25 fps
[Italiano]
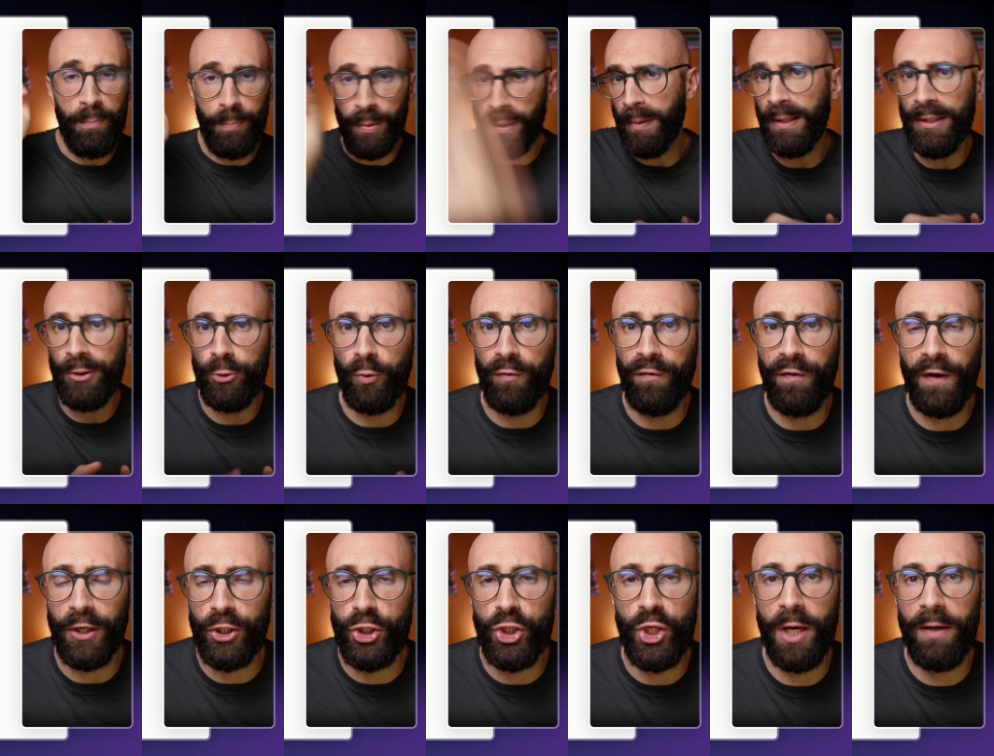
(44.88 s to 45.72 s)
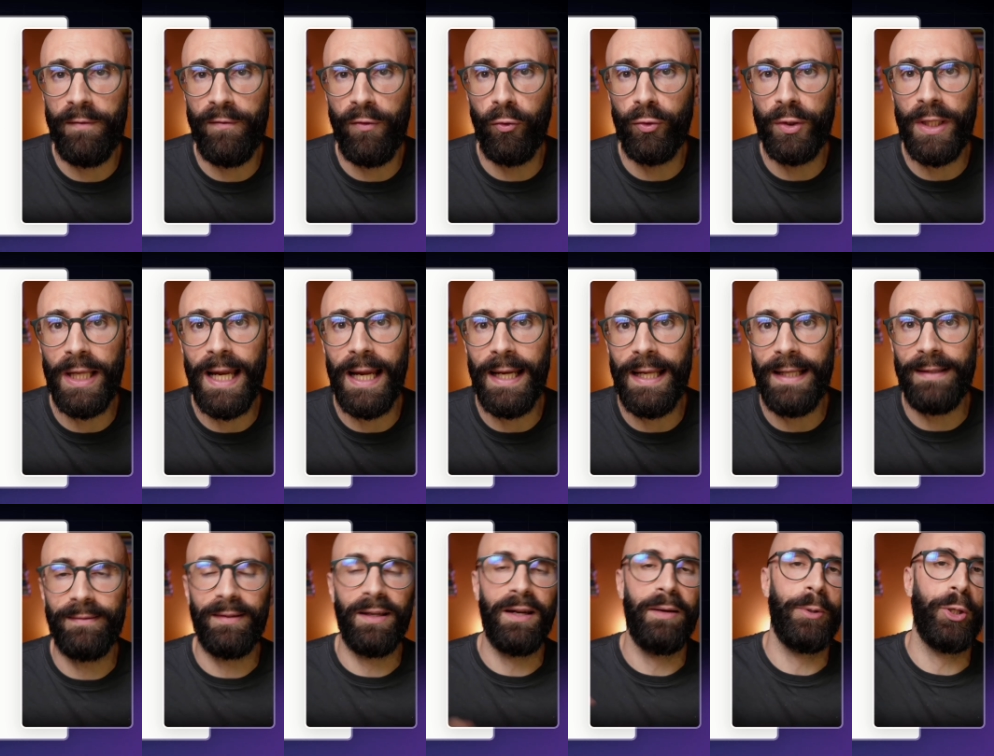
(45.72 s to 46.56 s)
Prima di tuffarci nel vivo della
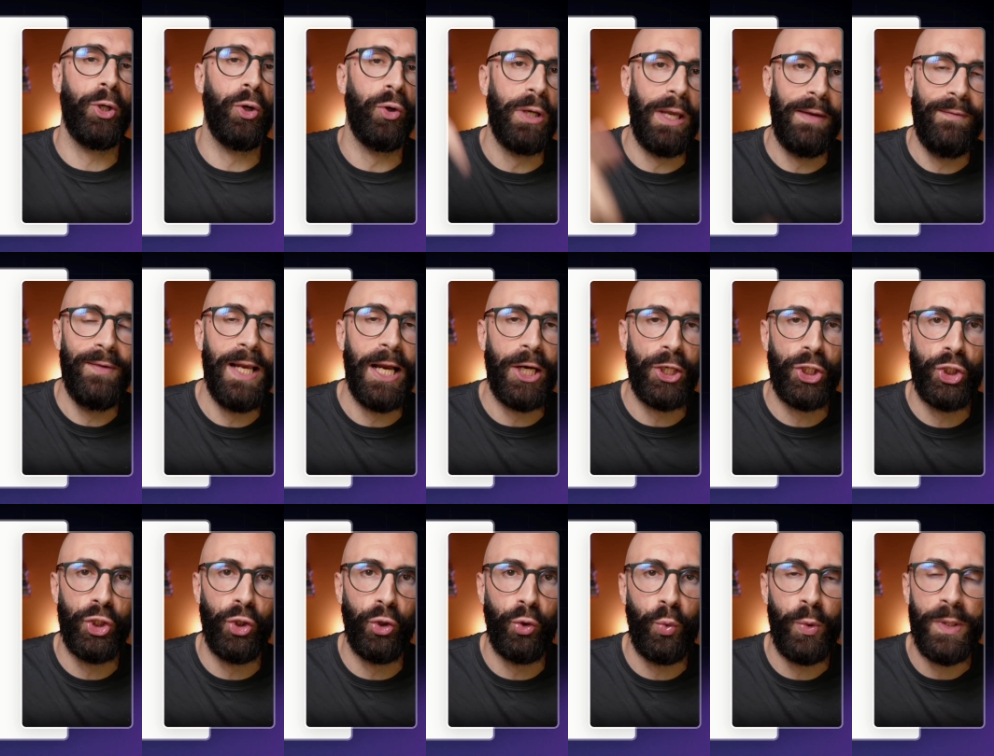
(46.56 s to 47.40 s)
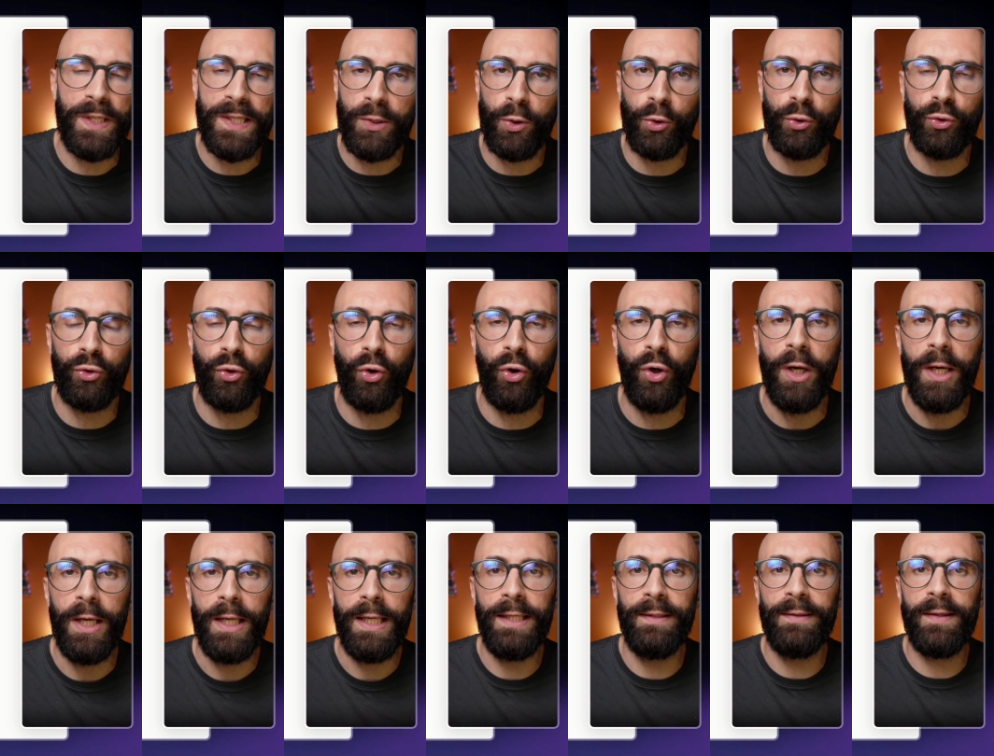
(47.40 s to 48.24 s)
lettera però, che vi lascio qui sotto
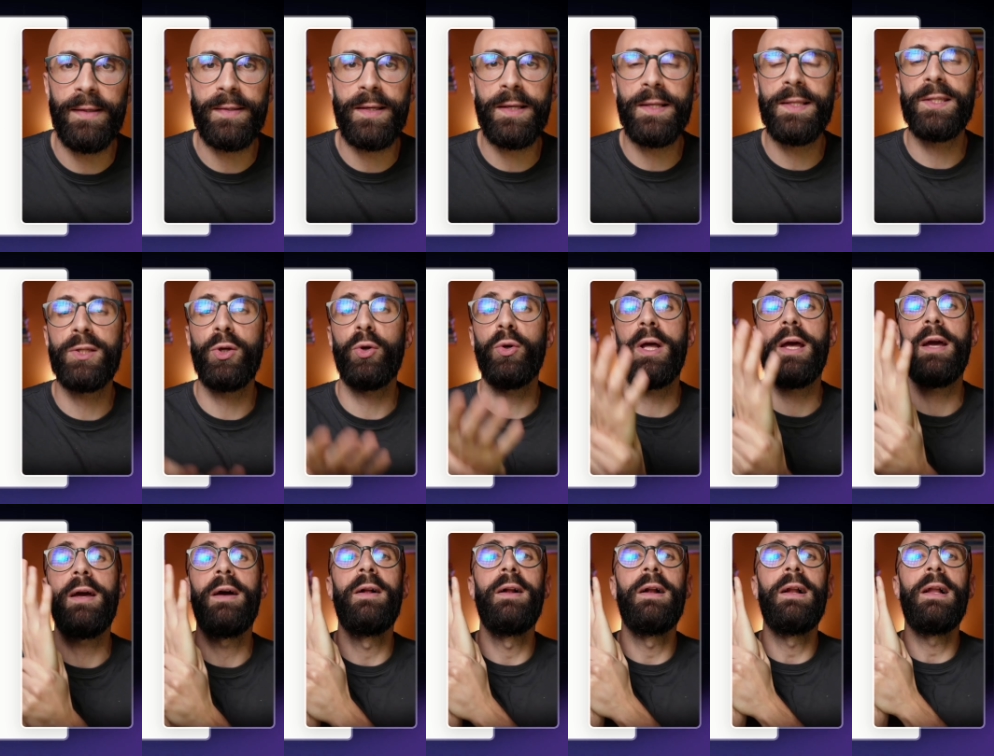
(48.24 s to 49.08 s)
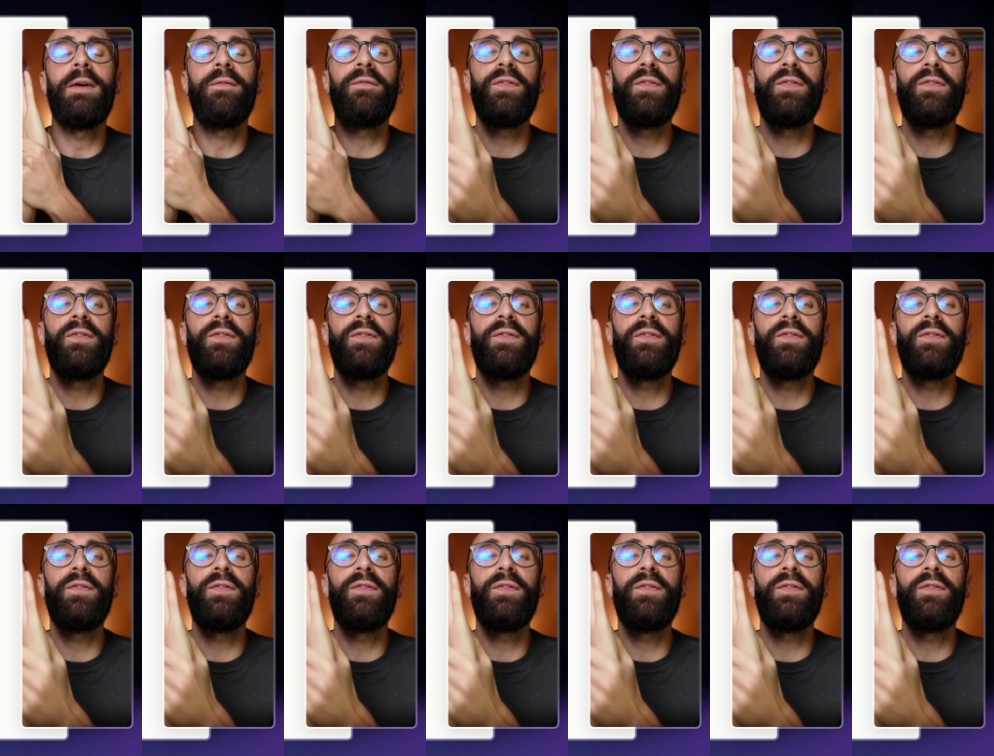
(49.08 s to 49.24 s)
in descrizione,